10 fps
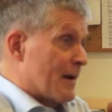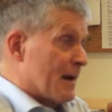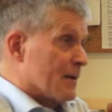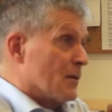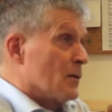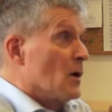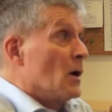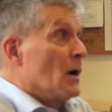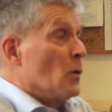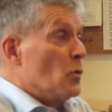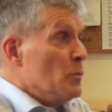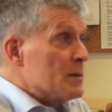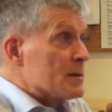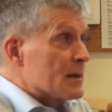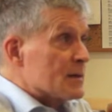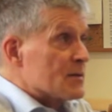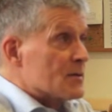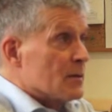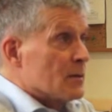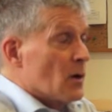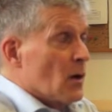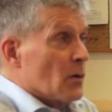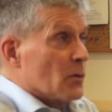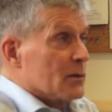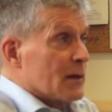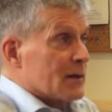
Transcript: werden, umgesetzt sind und